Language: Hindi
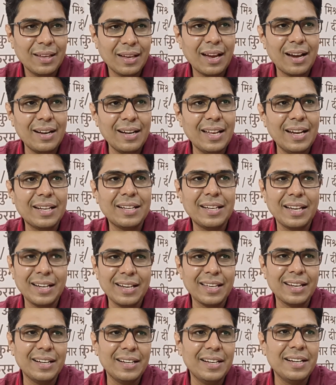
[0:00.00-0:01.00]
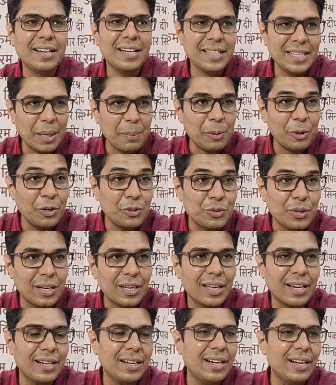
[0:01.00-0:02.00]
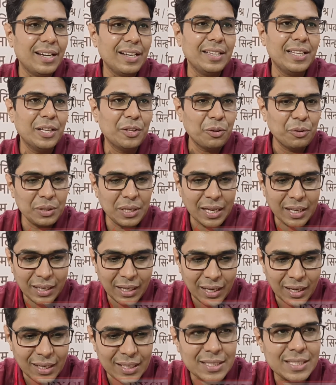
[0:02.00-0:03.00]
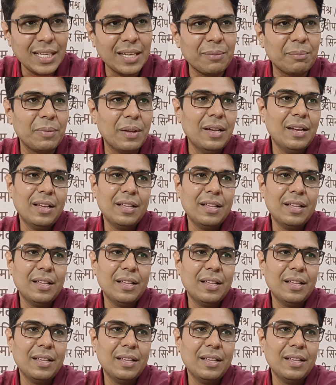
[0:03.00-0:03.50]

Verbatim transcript: अगर डायरेक्टर ने क्रेडिट नहीं दिया प्रोड्यूसर ने क्रेडिट नहीं दिया तो जाके अलग से एक